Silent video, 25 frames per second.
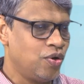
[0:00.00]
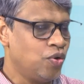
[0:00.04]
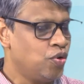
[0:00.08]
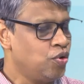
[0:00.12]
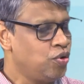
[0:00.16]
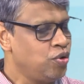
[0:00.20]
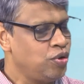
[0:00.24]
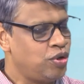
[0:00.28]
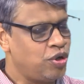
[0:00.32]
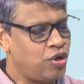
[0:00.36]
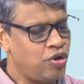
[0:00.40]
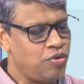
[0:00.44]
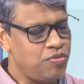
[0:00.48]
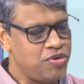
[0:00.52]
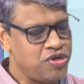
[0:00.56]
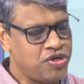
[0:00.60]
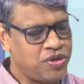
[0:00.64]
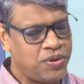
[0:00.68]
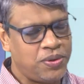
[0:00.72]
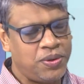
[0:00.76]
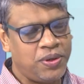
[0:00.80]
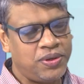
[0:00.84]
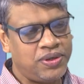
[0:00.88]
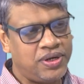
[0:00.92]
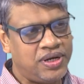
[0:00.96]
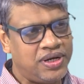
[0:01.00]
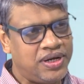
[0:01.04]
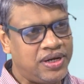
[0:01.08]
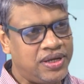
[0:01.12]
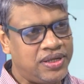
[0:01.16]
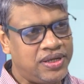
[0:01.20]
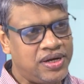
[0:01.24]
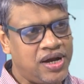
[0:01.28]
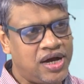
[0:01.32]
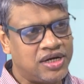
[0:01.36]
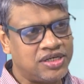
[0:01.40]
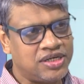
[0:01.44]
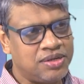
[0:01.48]
গুরুতর বিষণ্নতার
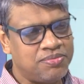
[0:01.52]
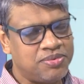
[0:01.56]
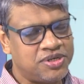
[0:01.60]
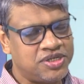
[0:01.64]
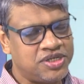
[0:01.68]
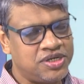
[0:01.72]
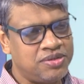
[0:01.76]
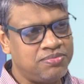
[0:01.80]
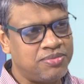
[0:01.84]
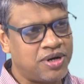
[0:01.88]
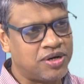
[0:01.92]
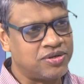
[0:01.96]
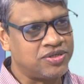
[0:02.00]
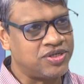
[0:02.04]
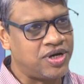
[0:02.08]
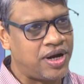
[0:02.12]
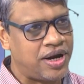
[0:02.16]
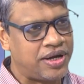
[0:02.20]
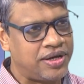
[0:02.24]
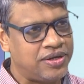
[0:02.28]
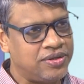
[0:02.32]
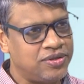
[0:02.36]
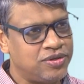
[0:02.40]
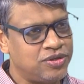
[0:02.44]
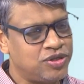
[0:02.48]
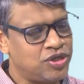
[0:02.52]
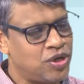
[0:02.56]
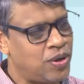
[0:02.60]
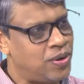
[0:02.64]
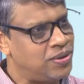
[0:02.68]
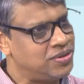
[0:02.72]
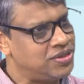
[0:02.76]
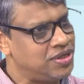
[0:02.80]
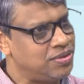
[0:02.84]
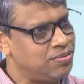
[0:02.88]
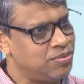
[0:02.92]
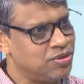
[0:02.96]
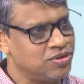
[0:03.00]
ক্ষেত্রে আশেপাশের মানুষেরা কিন্তু
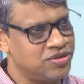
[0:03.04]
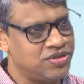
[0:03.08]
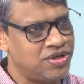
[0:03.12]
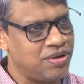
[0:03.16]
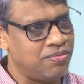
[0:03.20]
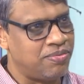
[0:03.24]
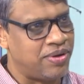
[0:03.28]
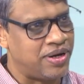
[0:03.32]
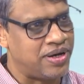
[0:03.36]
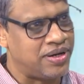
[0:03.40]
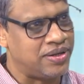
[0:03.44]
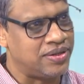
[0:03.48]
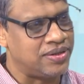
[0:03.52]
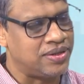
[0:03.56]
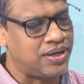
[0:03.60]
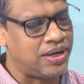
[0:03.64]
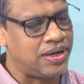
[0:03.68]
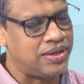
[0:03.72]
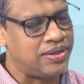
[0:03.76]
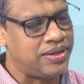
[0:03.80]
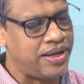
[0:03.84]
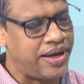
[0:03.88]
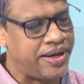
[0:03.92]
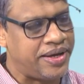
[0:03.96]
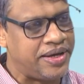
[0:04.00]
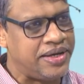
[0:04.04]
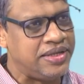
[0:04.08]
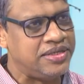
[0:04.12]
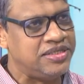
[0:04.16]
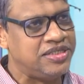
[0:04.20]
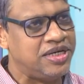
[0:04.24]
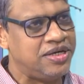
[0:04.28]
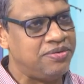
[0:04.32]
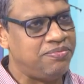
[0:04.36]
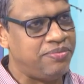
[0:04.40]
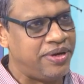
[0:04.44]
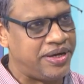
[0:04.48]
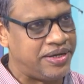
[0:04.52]
সহজেই বুঝতে পারেন তারা দেখেন
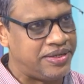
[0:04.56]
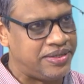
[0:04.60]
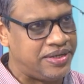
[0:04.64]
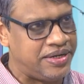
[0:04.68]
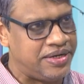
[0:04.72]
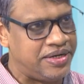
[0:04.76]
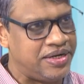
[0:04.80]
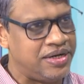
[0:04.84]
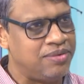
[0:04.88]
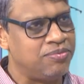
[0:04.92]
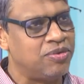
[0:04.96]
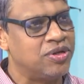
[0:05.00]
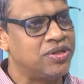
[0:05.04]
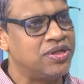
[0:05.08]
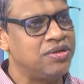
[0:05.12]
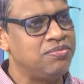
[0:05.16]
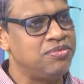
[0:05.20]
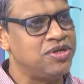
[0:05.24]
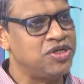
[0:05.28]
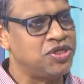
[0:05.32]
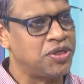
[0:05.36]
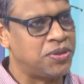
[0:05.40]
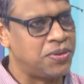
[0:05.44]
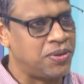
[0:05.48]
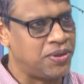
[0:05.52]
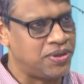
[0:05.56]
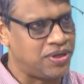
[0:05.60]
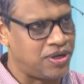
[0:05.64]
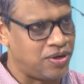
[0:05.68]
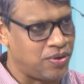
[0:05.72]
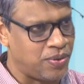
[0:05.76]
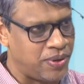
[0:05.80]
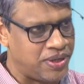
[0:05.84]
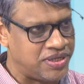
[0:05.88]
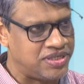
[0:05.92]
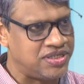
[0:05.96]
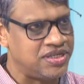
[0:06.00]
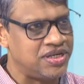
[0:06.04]
যেই ব্যক্তিটির মধ্যে বিষণ্নতা
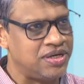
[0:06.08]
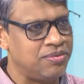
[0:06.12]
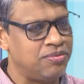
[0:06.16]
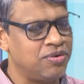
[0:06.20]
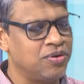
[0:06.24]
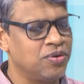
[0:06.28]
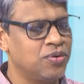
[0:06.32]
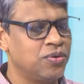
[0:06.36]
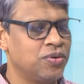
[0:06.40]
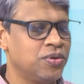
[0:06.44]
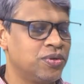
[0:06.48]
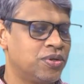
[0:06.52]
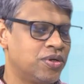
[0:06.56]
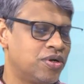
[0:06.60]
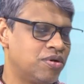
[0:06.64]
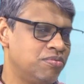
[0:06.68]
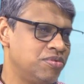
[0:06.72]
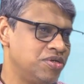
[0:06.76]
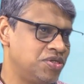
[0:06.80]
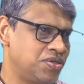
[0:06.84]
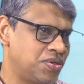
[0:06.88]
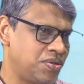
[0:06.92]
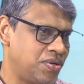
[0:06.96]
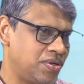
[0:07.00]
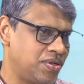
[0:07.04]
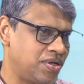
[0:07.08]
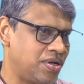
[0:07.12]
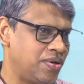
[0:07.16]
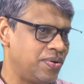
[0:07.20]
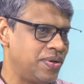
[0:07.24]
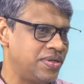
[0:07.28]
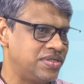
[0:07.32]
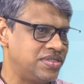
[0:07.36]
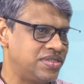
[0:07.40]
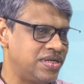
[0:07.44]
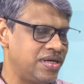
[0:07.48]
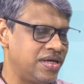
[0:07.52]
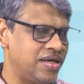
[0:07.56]
রয়েছে এবং গুরুতর বিষণ্নতা
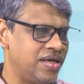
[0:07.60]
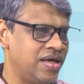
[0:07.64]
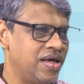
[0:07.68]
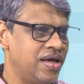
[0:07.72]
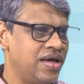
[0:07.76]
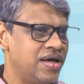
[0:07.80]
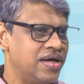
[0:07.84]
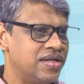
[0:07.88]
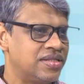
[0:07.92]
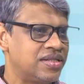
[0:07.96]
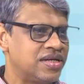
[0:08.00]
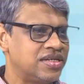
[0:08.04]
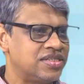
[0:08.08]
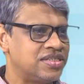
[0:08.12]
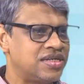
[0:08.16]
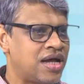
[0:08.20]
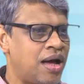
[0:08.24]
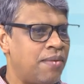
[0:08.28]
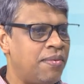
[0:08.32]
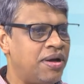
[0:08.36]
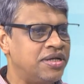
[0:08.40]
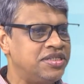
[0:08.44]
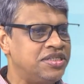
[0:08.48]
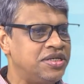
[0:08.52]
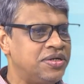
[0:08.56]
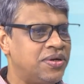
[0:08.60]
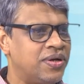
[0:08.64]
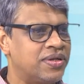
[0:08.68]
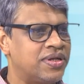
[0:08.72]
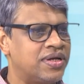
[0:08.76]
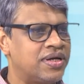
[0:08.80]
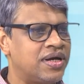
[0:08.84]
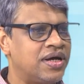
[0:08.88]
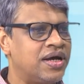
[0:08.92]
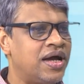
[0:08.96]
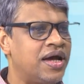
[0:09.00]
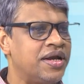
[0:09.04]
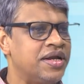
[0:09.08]
রয়েছে তার
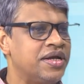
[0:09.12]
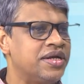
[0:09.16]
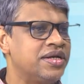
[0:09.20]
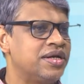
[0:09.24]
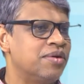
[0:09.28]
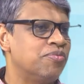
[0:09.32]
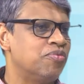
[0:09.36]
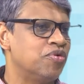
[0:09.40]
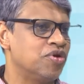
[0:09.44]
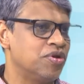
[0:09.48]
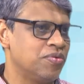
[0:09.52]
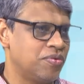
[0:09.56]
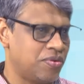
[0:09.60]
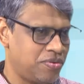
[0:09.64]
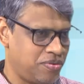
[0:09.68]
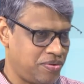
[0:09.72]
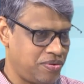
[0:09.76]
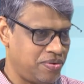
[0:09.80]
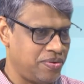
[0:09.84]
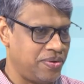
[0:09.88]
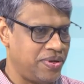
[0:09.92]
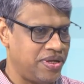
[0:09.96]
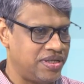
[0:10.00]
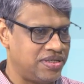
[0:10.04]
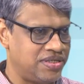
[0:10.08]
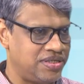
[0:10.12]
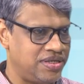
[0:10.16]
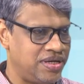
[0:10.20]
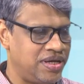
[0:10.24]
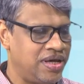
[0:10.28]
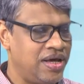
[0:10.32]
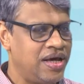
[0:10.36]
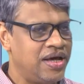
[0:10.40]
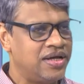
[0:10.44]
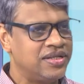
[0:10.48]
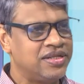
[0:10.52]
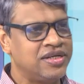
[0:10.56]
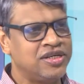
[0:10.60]
সামাজিকতাটা খানিকটা পরিবর্তন হয়েছে
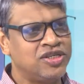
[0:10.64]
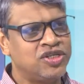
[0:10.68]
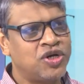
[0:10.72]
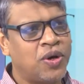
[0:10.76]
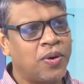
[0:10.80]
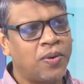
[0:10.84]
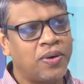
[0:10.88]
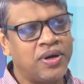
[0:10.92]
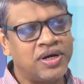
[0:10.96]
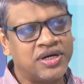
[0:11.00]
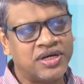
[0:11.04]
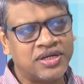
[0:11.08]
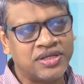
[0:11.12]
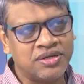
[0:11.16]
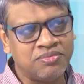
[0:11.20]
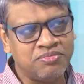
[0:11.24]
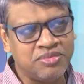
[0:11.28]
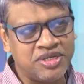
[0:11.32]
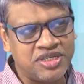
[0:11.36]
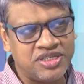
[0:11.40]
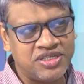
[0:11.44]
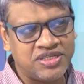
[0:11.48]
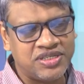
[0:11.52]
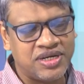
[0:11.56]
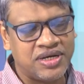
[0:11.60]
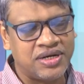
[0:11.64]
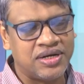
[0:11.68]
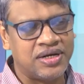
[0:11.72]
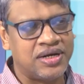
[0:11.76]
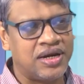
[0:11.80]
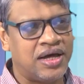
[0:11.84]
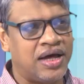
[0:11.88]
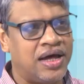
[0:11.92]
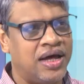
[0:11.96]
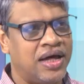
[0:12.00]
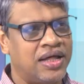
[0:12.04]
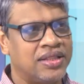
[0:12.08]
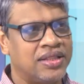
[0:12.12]
তিনি সকলের সাথে মিশছেন না